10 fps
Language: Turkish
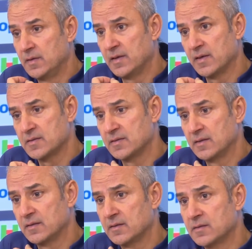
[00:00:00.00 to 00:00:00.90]
iyi
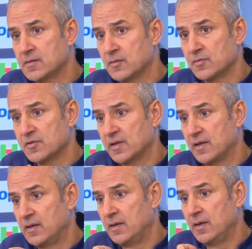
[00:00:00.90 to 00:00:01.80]
hazırlandık. Sonuçta
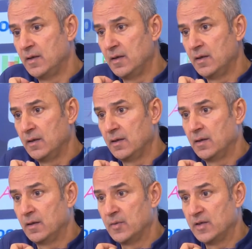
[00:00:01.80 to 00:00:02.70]

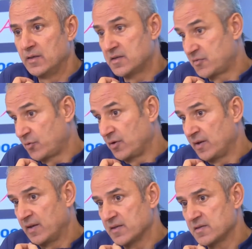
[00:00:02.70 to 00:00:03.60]
hemen 2-0
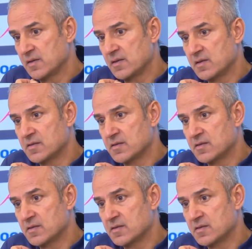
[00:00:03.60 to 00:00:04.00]
öne geçtik.